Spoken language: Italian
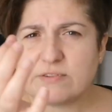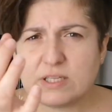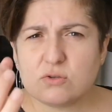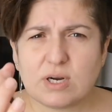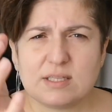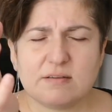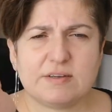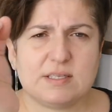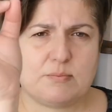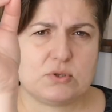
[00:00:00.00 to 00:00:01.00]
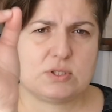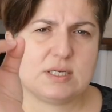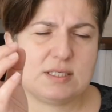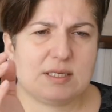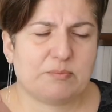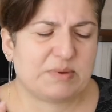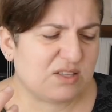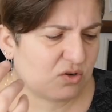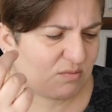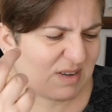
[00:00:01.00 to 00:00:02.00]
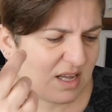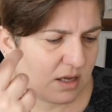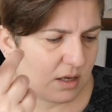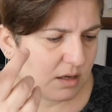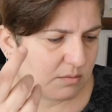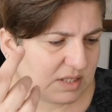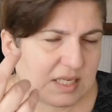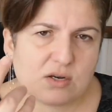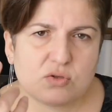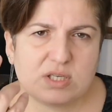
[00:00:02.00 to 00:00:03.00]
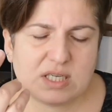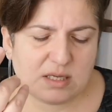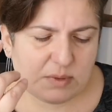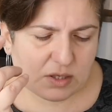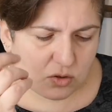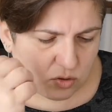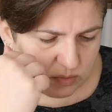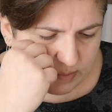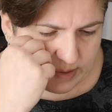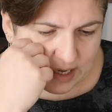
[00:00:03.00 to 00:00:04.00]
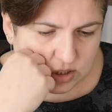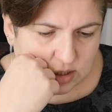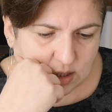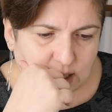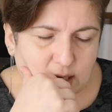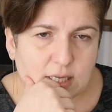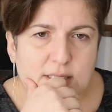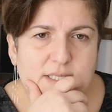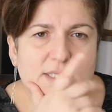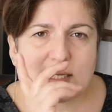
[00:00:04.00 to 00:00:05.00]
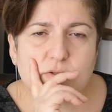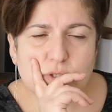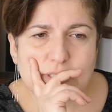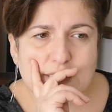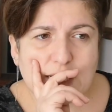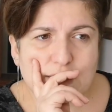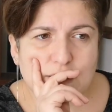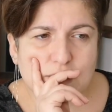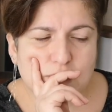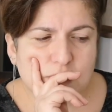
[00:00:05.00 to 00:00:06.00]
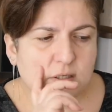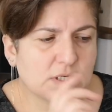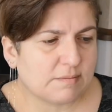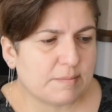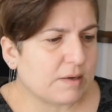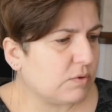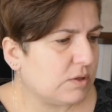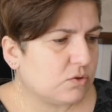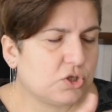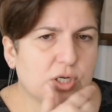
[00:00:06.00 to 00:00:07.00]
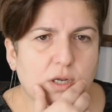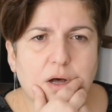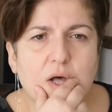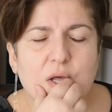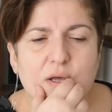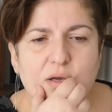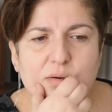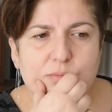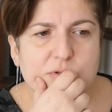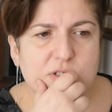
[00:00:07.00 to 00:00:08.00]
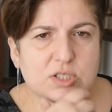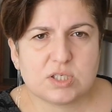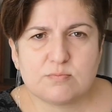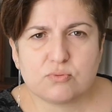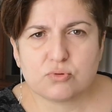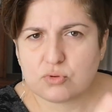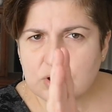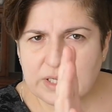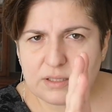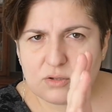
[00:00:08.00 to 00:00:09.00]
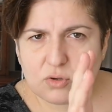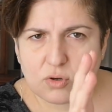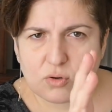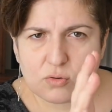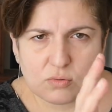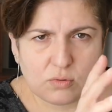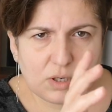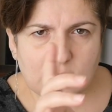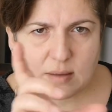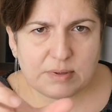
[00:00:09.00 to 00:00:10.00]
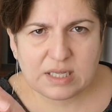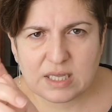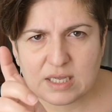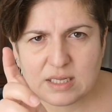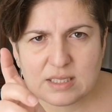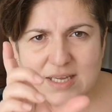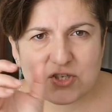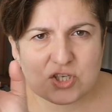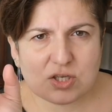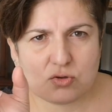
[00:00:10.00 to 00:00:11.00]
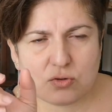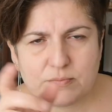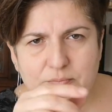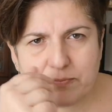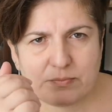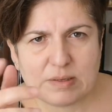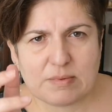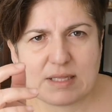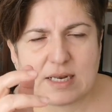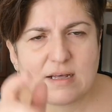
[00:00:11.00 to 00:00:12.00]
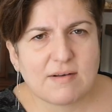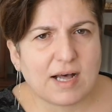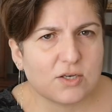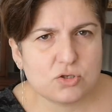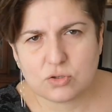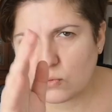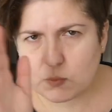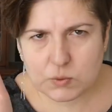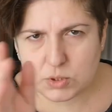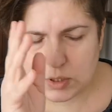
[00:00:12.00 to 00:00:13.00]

deodoranti fatti apposta che si appendono, ma mi sanno di chimico, non mi piace. Di tanto in tanto, che vabbè qui non ce l'ho, ci butto dentro un bicchiere di aceto. Prima del lavaggio,